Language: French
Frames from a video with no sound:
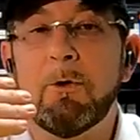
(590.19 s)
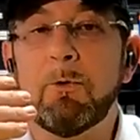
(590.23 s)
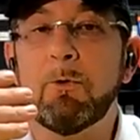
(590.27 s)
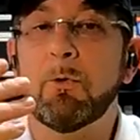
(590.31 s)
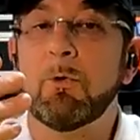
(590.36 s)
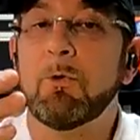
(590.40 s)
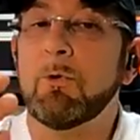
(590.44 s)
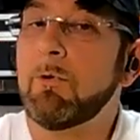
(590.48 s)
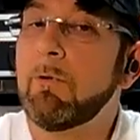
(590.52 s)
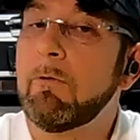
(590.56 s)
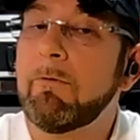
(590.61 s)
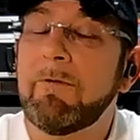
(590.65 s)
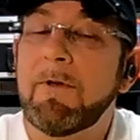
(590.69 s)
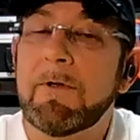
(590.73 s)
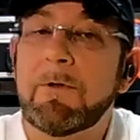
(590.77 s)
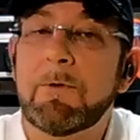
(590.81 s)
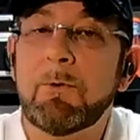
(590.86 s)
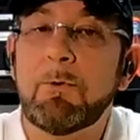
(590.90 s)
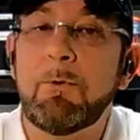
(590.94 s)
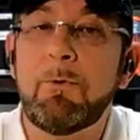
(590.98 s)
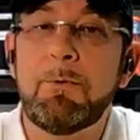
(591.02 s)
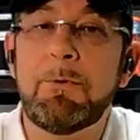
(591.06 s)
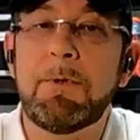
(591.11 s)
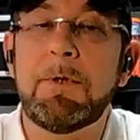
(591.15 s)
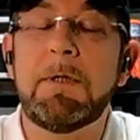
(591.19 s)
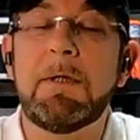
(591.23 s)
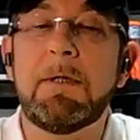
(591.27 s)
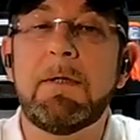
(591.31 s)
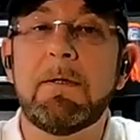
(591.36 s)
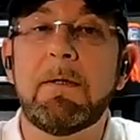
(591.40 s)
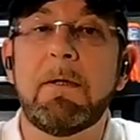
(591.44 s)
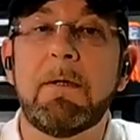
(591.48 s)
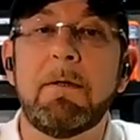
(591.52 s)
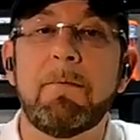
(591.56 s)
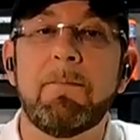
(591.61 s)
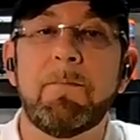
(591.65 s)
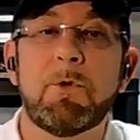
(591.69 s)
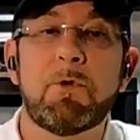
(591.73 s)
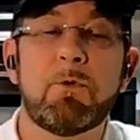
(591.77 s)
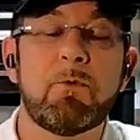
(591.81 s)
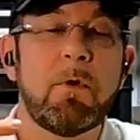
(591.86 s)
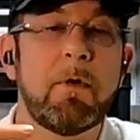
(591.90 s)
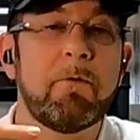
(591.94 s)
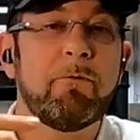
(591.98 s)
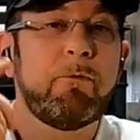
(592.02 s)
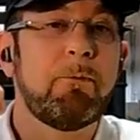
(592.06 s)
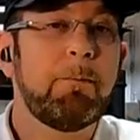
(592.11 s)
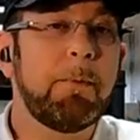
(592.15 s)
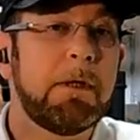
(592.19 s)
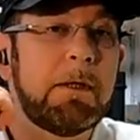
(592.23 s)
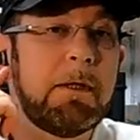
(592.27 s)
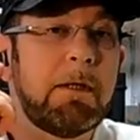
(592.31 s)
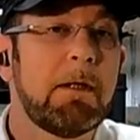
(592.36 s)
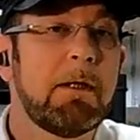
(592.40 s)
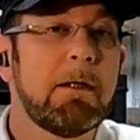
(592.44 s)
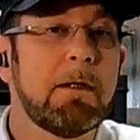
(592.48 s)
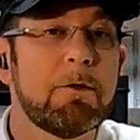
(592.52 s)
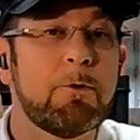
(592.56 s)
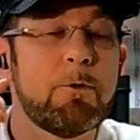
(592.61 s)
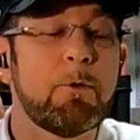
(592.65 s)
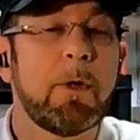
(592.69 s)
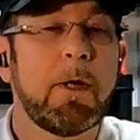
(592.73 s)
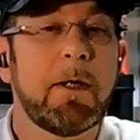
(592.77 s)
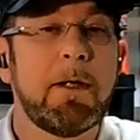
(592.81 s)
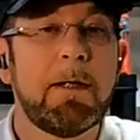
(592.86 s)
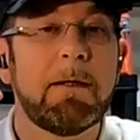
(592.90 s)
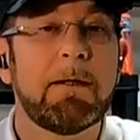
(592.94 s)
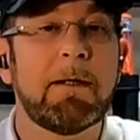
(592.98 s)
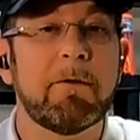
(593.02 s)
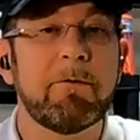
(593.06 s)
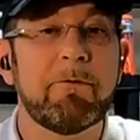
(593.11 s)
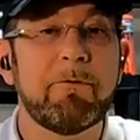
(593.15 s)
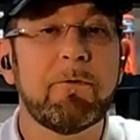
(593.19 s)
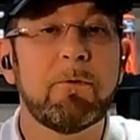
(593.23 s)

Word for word: Donc deux façons de l'utiliser, soit vous mettez les oreillettes à